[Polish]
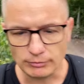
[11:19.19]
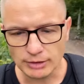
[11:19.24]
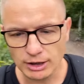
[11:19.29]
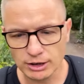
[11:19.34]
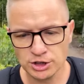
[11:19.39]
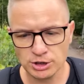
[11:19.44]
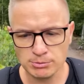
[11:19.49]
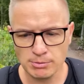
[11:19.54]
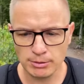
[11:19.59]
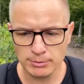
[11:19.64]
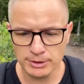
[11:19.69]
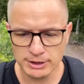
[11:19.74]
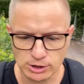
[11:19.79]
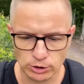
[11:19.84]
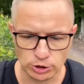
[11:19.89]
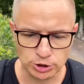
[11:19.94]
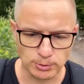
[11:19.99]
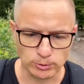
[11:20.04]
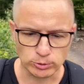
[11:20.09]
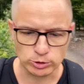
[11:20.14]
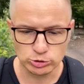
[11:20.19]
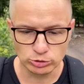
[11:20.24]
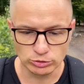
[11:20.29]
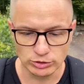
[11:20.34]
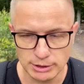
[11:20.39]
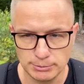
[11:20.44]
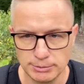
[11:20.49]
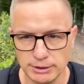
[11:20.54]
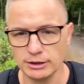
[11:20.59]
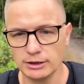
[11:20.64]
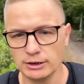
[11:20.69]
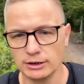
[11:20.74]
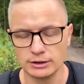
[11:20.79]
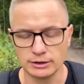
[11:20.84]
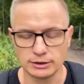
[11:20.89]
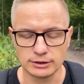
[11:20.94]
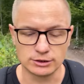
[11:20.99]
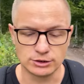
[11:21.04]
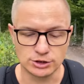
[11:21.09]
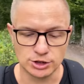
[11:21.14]
gdzie mamy coś po prostu, limi,
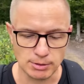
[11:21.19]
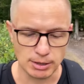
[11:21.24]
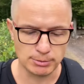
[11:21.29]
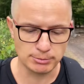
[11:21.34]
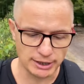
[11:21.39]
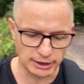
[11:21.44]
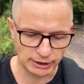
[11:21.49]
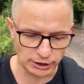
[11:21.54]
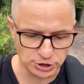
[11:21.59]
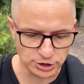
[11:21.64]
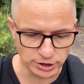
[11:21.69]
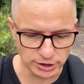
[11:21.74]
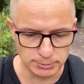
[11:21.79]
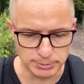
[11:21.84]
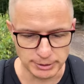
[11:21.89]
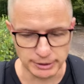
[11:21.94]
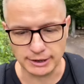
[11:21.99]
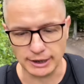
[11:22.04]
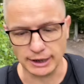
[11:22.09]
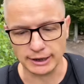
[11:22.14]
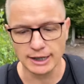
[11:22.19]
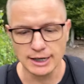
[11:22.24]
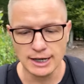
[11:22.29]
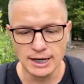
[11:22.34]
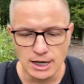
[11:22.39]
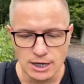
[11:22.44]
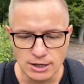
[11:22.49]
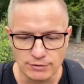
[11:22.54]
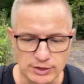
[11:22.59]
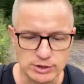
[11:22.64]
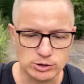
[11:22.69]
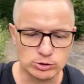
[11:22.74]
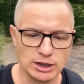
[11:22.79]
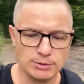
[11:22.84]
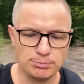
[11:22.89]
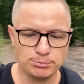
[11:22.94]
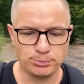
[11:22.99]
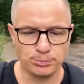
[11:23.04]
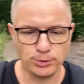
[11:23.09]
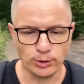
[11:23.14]
gdzie mamy jakiś limit, tak? Więc tutaj
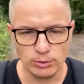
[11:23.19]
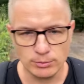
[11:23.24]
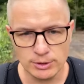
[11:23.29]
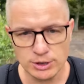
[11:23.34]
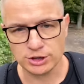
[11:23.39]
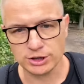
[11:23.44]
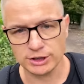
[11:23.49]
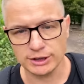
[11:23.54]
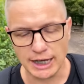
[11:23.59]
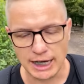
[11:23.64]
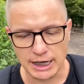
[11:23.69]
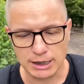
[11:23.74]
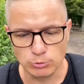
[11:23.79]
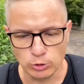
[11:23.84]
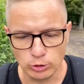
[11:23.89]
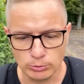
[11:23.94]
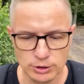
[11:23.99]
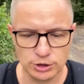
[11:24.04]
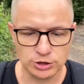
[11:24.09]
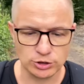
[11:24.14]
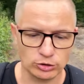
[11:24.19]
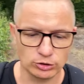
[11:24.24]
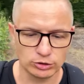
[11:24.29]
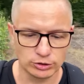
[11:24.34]
pomyśl, jak mógłbyś